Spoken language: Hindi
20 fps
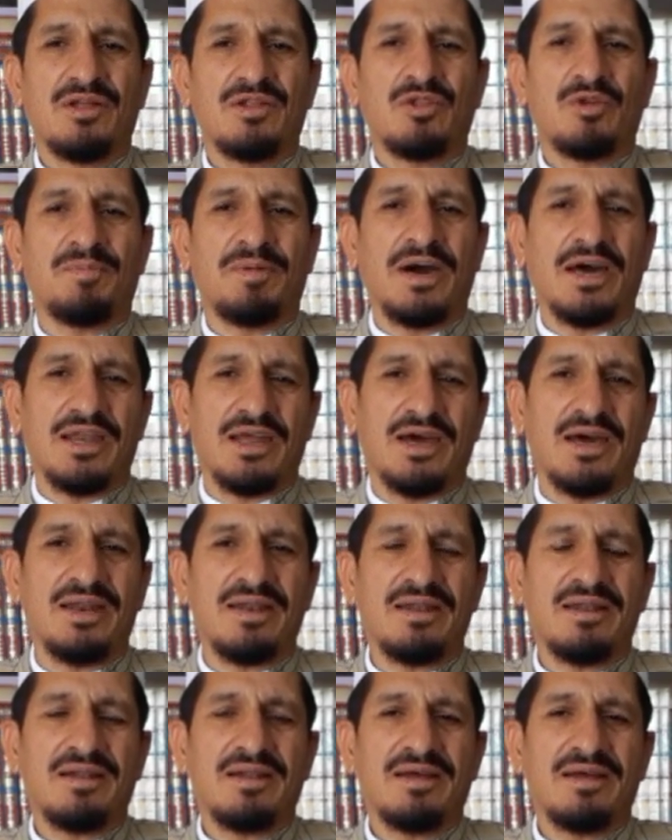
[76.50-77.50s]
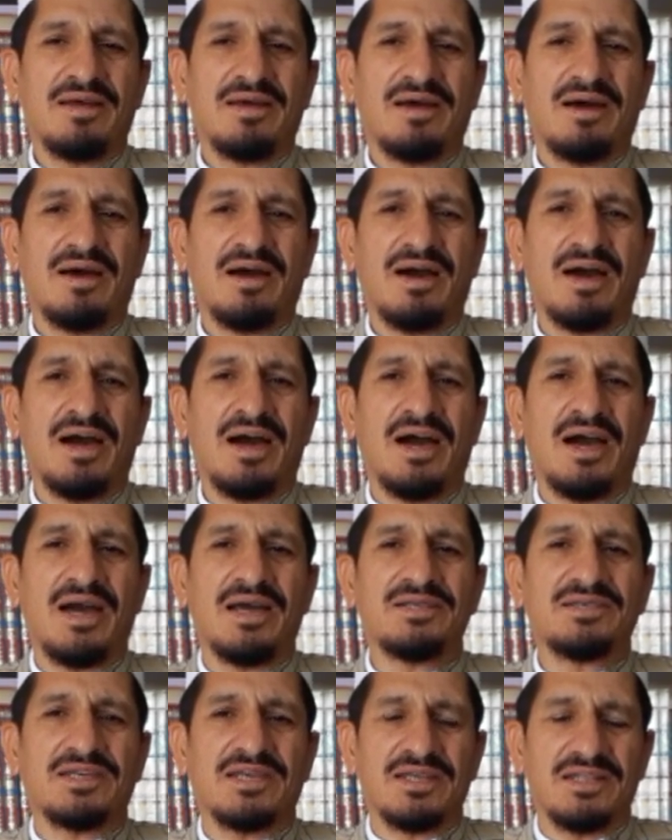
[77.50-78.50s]
तो बहरहाल
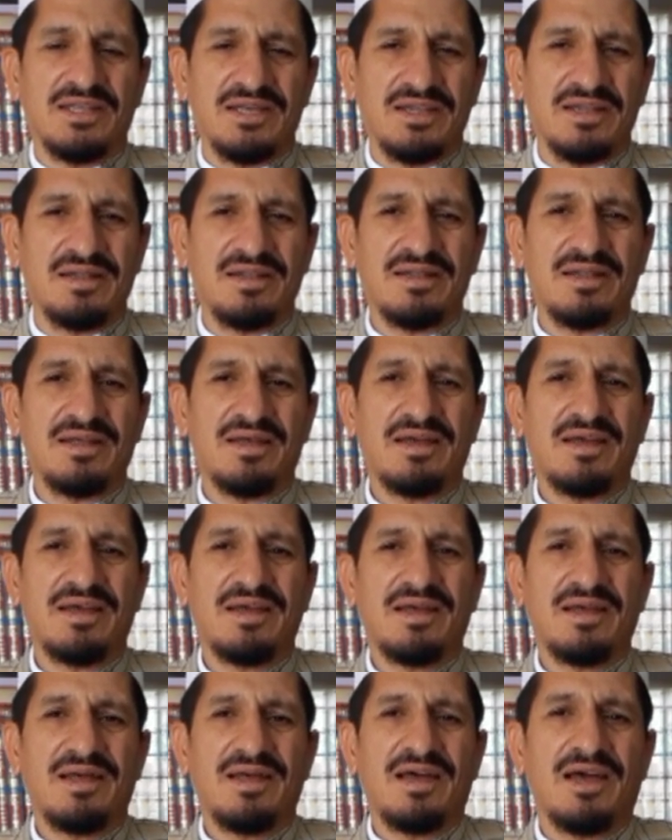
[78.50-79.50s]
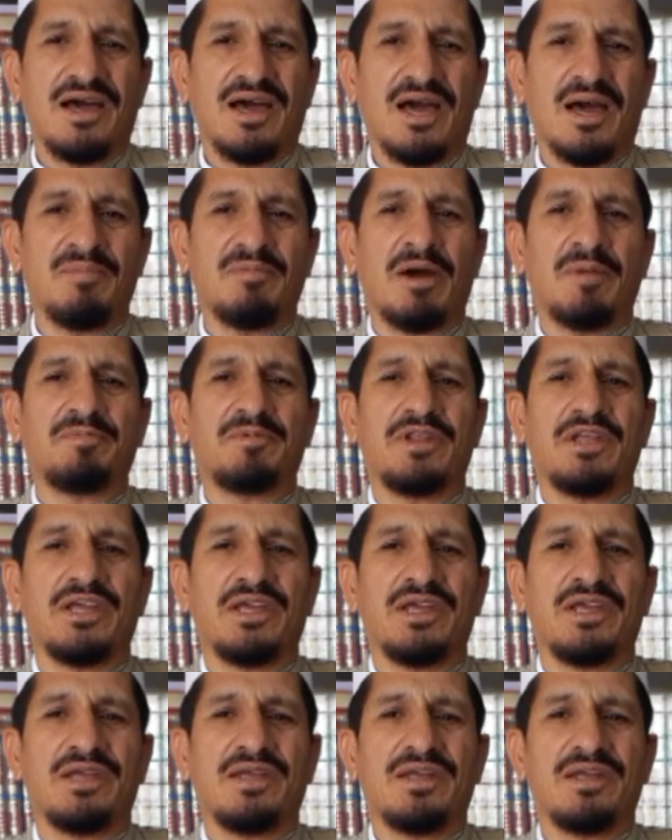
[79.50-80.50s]
आज के दिन हम अपने
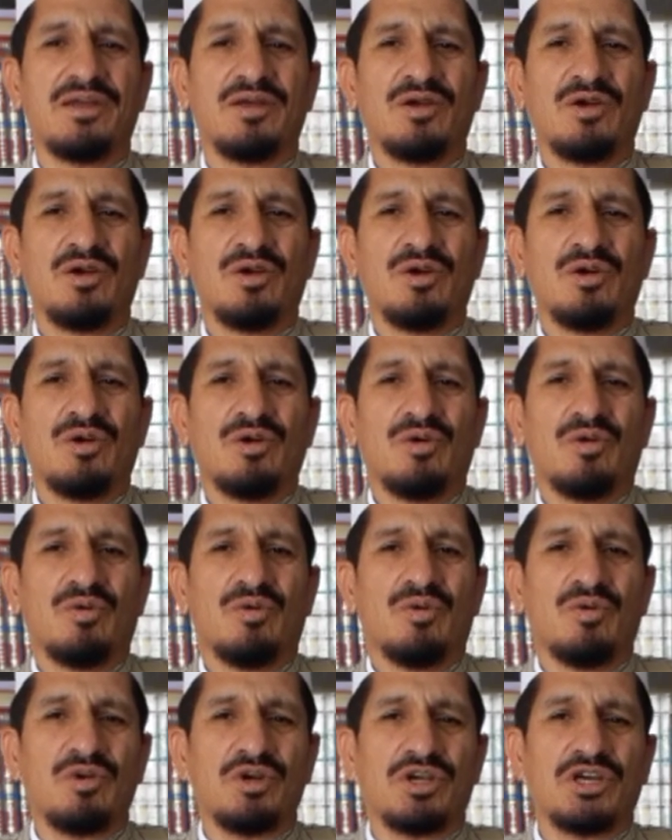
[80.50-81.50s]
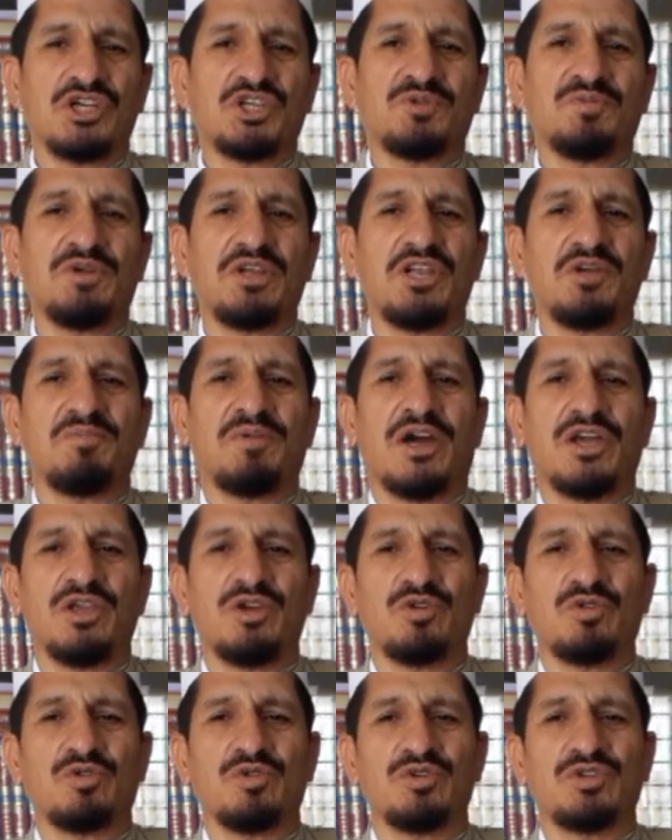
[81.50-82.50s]
उन कश्मीरी
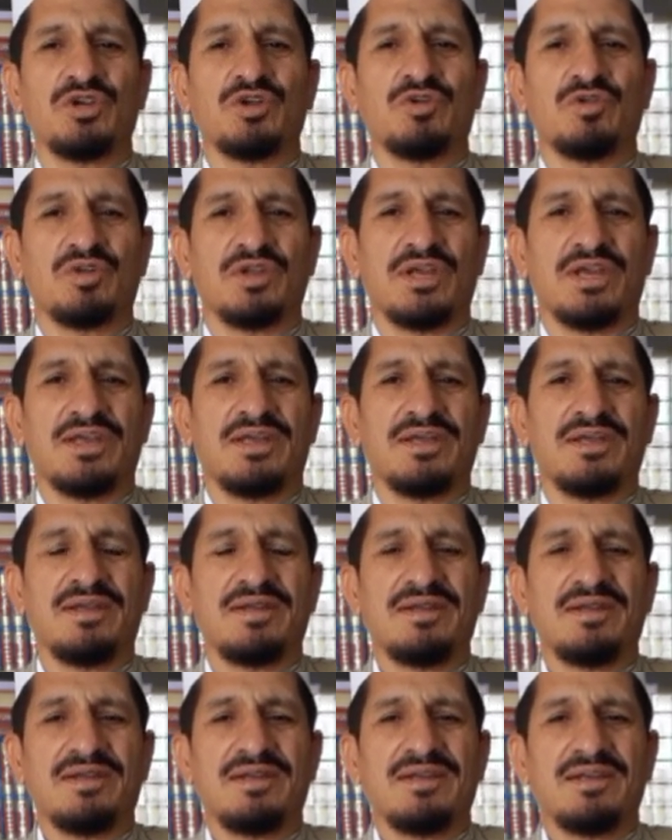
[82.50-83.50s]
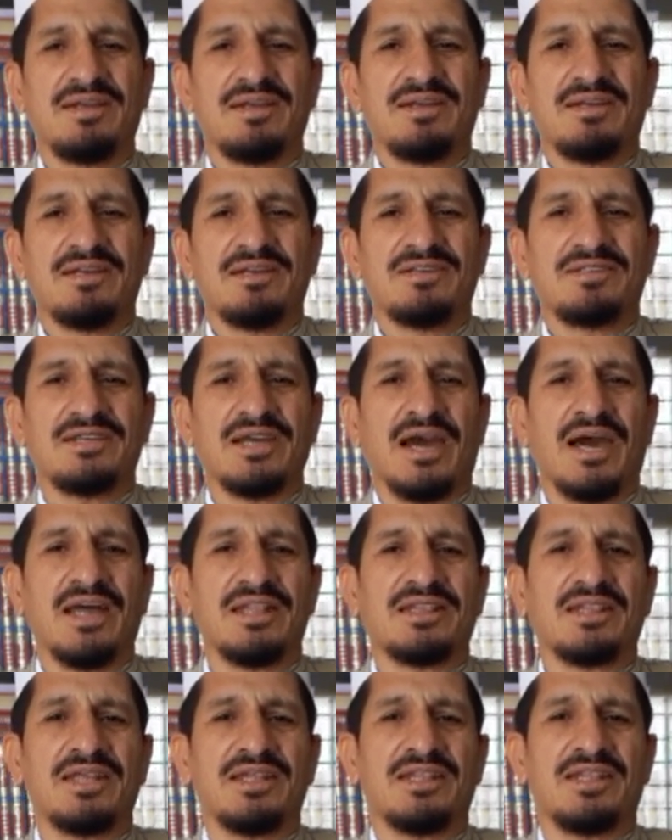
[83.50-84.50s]
भाइयों को जिन्होंने
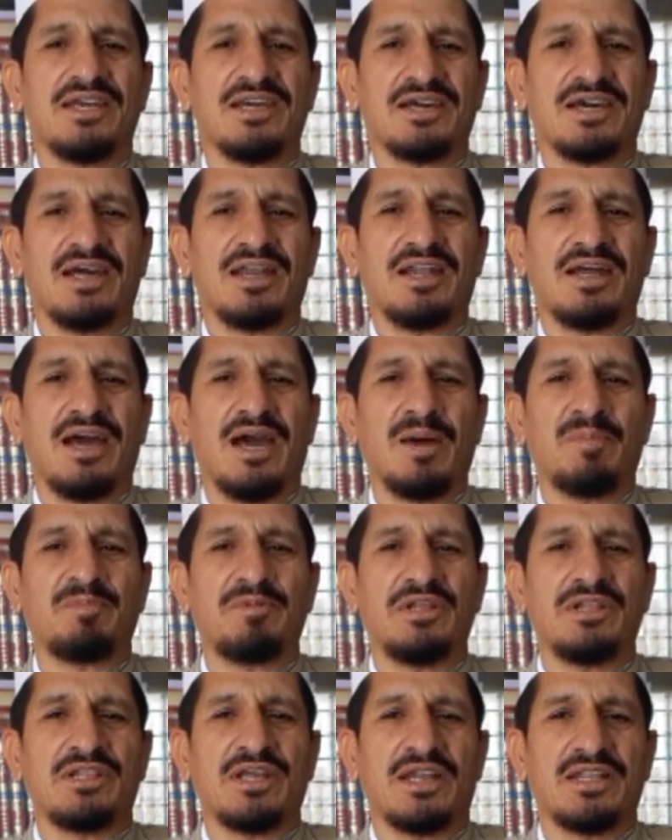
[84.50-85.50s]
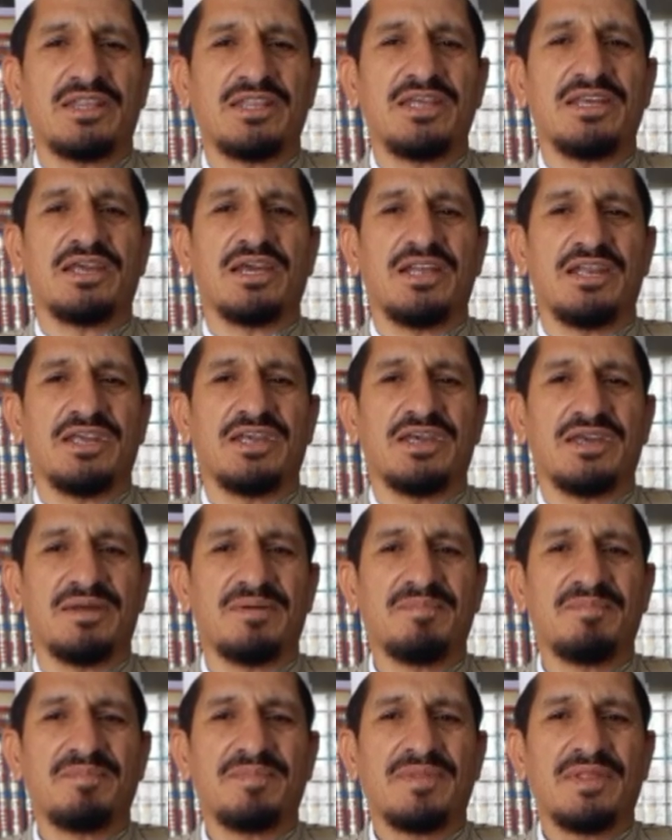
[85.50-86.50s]
शहादतें देकर अपनी धरती के लिए
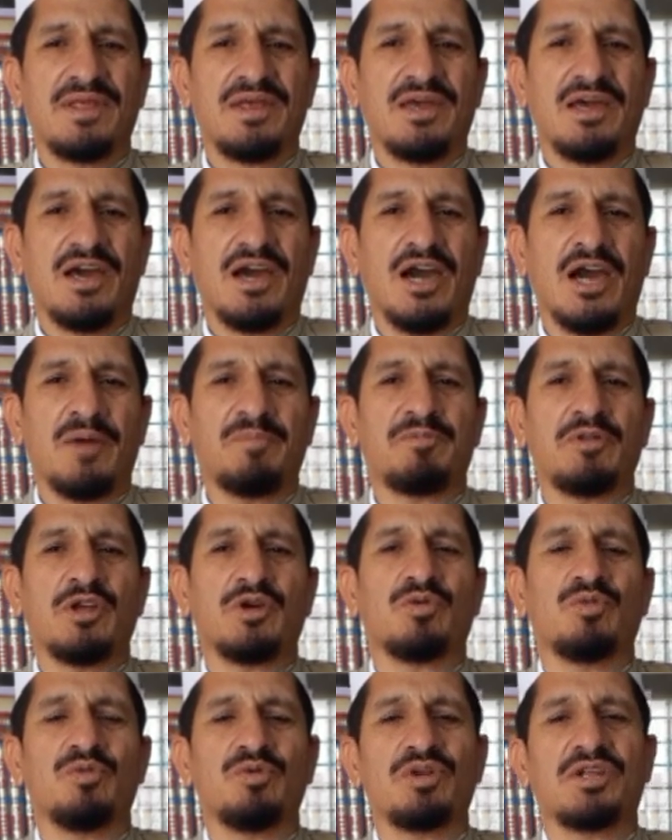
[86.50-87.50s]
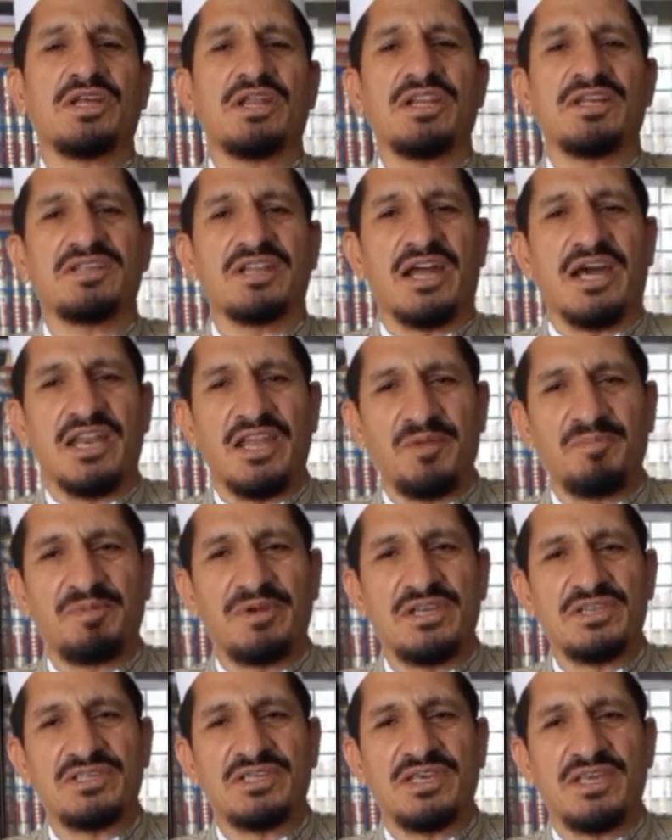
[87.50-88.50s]
अपने खून के नजराने
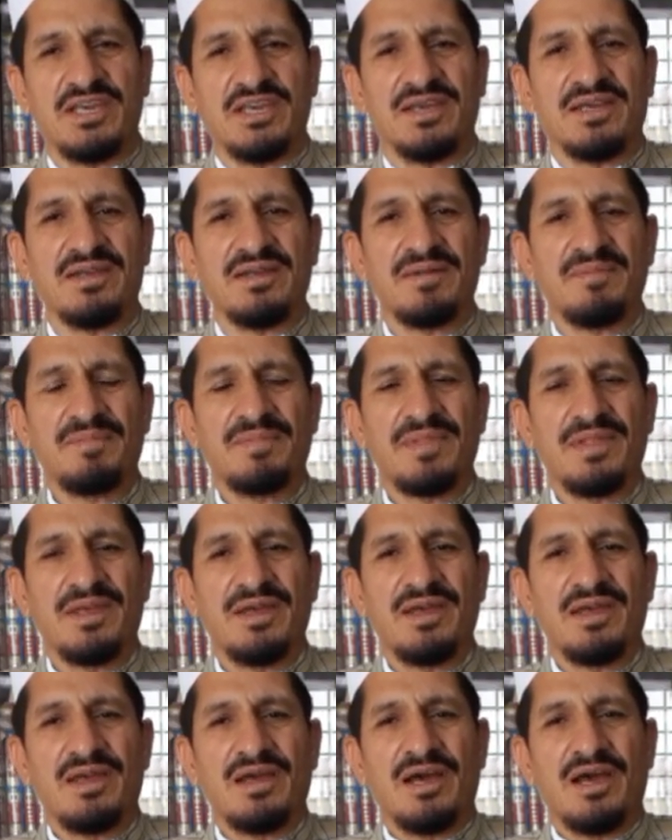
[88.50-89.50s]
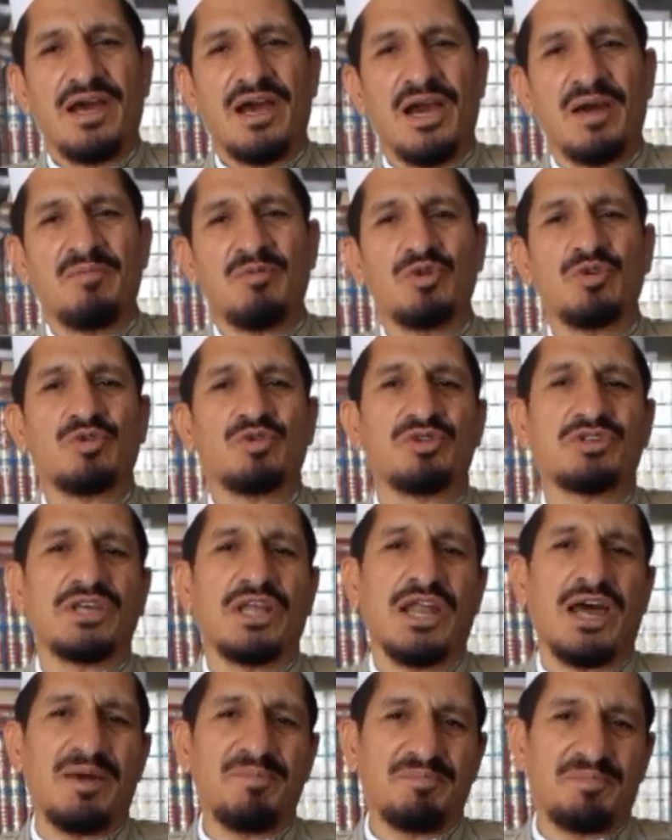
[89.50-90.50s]
पेश किए हैं हम उनको
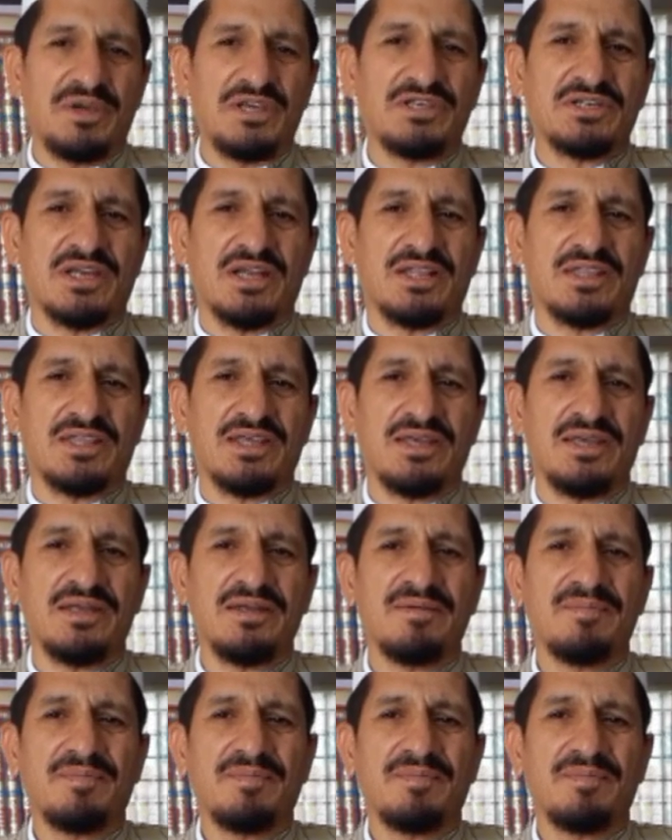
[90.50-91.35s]
सलाम पेश करते हैं